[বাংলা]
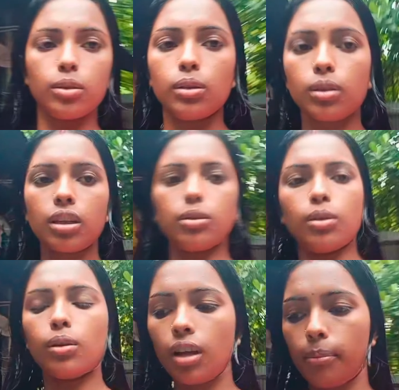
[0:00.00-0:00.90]
হলো কি
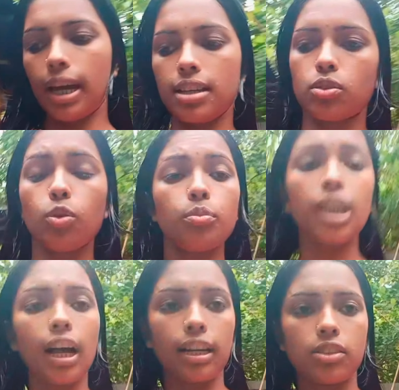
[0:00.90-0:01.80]
হলো না ব্যাস অমনি
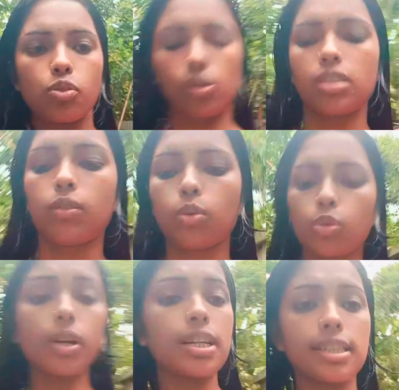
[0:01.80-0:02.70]
কারেন্ট চলে যাও
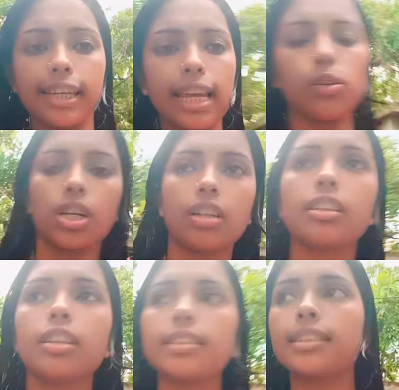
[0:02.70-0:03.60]
কতবার যে গেল
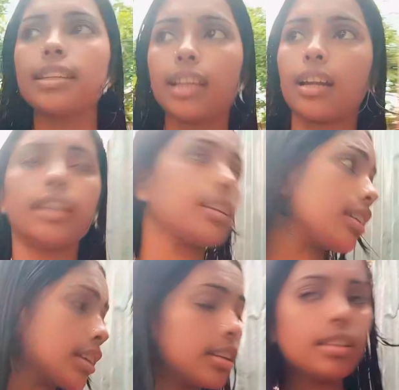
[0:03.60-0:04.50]
সারাদিনে আজকে তার নাই ঠিক